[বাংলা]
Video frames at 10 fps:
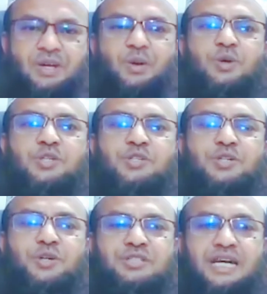লোকজন
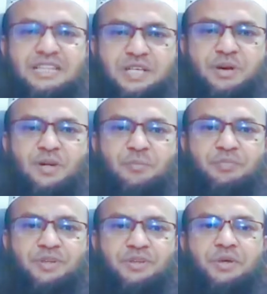যখন জানতে পারল
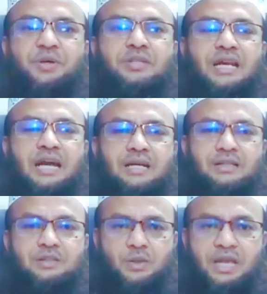তখন তারা
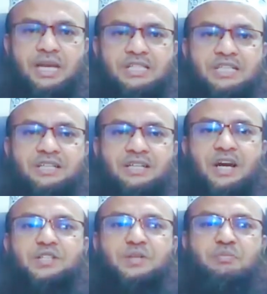দৌড়াইয়া এসে
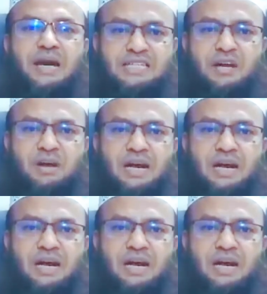হজরত মারিয়াম